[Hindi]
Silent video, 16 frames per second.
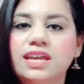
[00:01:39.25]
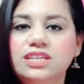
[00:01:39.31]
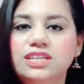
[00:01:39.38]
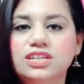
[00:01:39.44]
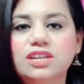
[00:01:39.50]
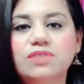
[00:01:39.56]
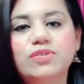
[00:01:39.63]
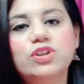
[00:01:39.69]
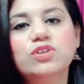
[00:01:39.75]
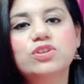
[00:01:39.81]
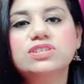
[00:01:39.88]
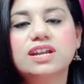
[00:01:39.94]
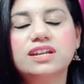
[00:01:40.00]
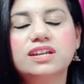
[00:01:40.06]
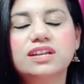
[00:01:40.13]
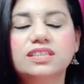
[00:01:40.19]
चलिए वीडियो
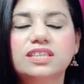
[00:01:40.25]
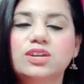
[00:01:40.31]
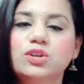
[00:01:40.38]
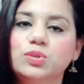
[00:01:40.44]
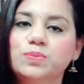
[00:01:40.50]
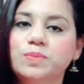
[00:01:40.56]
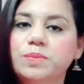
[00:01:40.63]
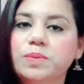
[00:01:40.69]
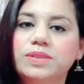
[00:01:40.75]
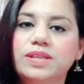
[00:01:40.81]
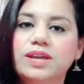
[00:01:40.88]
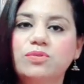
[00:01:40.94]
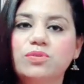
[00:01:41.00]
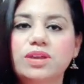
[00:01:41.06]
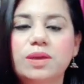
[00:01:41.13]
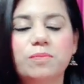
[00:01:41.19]
स्टार्ट करते हैं उसमें मैं
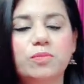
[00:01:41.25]
बताऊंगी